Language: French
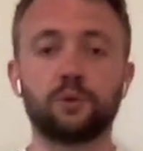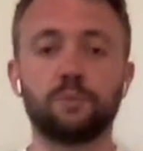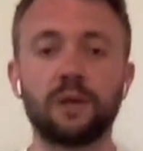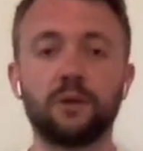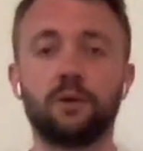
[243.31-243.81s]
Donc
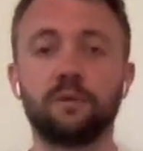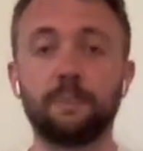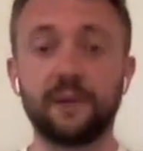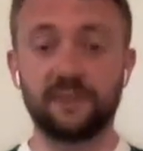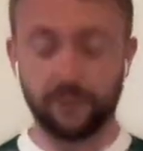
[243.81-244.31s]
maintenant, on va
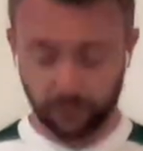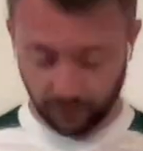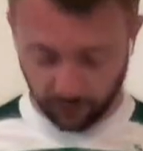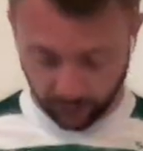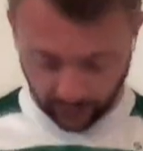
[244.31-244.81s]
passer
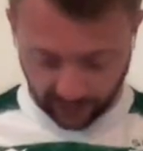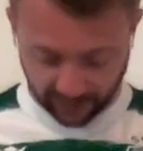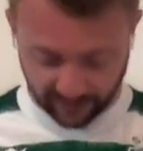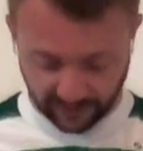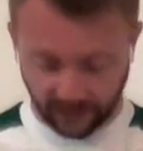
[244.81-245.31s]
donc à
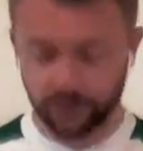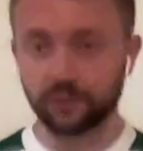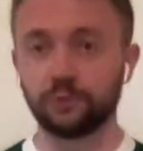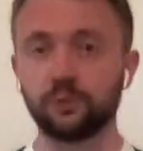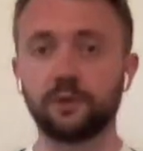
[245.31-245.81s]

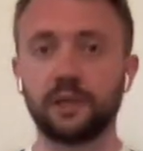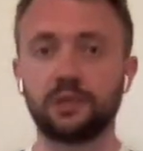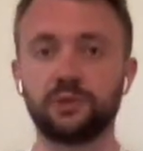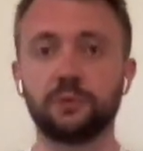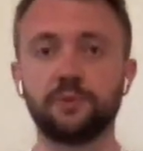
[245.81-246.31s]
l'essayage. Donc
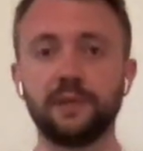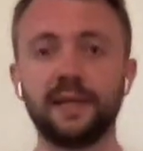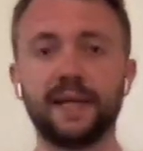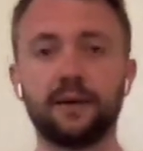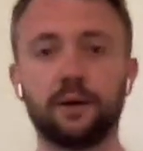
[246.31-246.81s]
voilà, j'ai
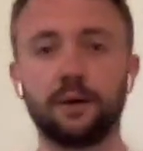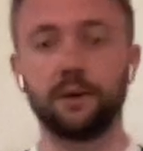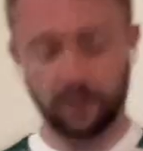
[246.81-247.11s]
enfilé